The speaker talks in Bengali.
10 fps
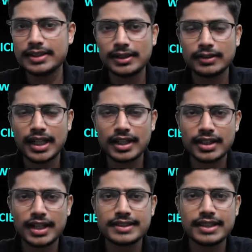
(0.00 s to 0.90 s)
জিনিস ছিল যার
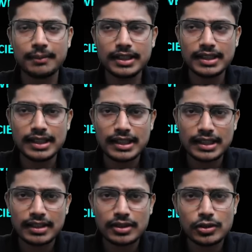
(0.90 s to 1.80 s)
সাহায্যে আমি
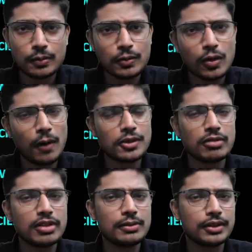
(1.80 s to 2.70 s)
খুব কম
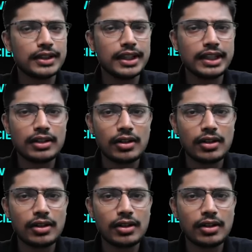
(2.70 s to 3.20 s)
সময়ের মধ্যে